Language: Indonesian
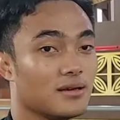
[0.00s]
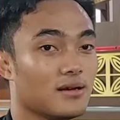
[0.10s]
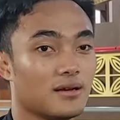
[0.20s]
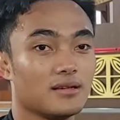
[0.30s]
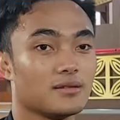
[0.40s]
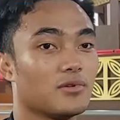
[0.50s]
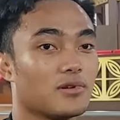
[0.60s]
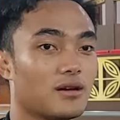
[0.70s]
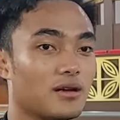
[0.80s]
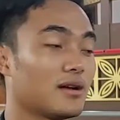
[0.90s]
dengan skor
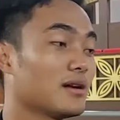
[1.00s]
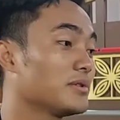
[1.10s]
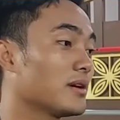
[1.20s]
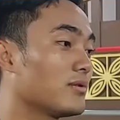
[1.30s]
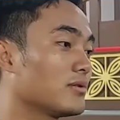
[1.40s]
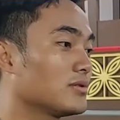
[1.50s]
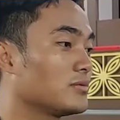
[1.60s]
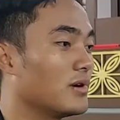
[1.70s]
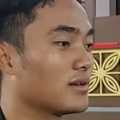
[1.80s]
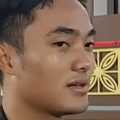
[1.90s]
1-0 pada
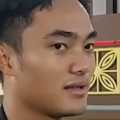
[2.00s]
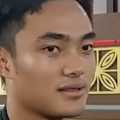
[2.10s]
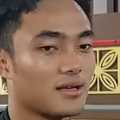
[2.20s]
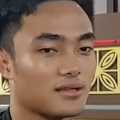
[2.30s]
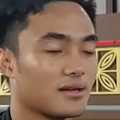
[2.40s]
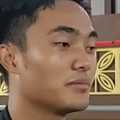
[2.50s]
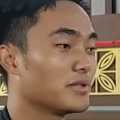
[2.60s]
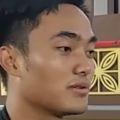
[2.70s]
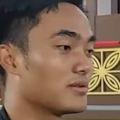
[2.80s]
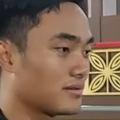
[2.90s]
laga kedua grup D
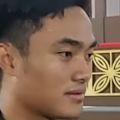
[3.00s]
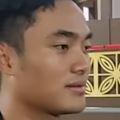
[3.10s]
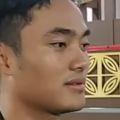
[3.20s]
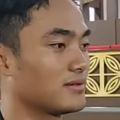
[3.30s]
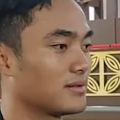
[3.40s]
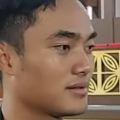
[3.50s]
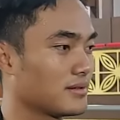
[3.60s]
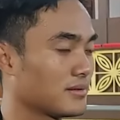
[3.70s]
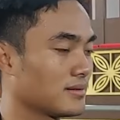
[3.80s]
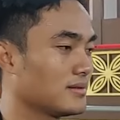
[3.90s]
Piala Asia
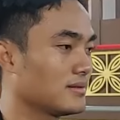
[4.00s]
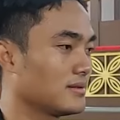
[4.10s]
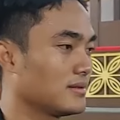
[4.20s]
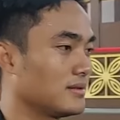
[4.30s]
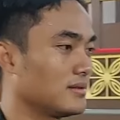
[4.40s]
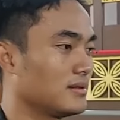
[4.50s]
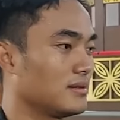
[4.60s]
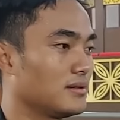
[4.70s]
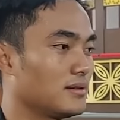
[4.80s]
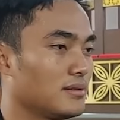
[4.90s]
2023,
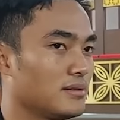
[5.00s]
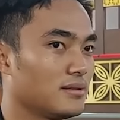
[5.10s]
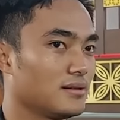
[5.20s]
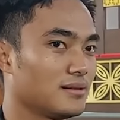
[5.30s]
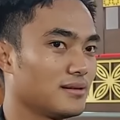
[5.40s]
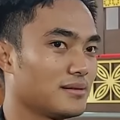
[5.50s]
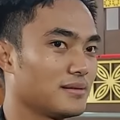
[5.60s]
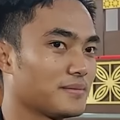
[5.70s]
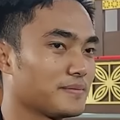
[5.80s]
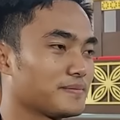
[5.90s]
Jumat,
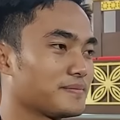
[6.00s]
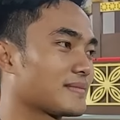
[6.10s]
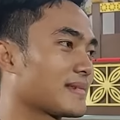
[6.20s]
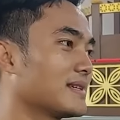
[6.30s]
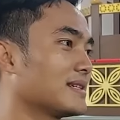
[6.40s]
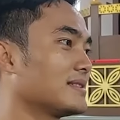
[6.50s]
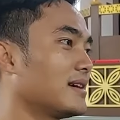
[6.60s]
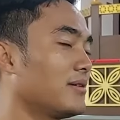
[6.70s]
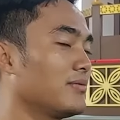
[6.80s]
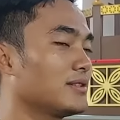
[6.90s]
tanggal 19
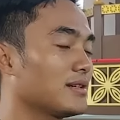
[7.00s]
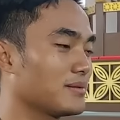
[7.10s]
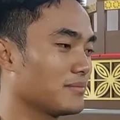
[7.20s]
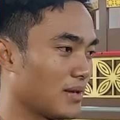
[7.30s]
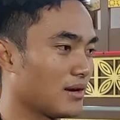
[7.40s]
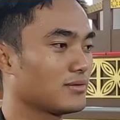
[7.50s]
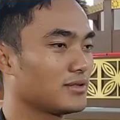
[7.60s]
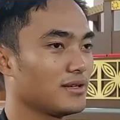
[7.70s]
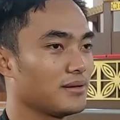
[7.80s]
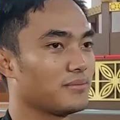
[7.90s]
Januari tahun
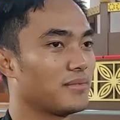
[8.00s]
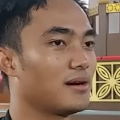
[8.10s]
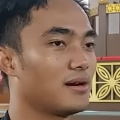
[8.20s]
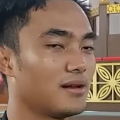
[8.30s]
2024,